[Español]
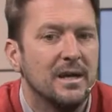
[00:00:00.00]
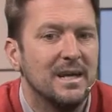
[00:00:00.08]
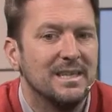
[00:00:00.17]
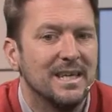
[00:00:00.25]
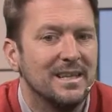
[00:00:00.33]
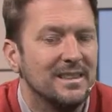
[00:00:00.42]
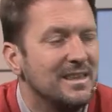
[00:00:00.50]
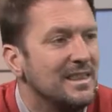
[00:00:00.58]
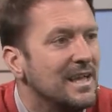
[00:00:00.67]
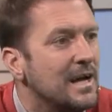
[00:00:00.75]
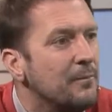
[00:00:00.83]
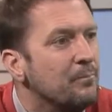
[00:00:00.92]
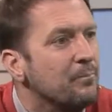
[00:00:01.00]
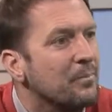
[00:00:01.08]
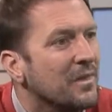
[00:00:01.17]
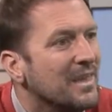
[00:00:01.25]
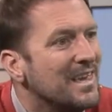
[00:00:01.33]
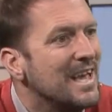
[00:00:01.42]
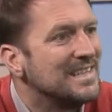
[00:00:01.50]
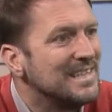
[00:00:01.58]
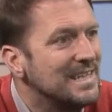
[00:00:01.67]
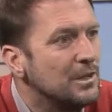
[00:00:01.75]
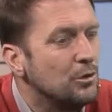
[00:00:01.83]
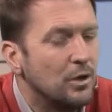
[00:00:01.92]
esa entidad que ha
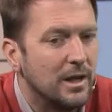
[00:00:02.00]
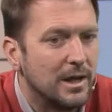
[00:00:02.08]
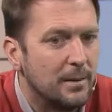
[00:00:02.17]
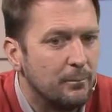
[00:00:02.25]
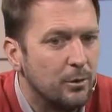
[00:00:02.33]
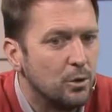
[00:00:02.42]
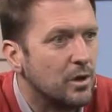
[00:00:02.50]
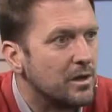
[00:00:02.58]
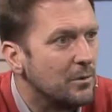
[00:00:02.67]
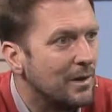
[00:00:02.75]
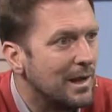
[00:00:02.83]
sido la que ha puesto arriba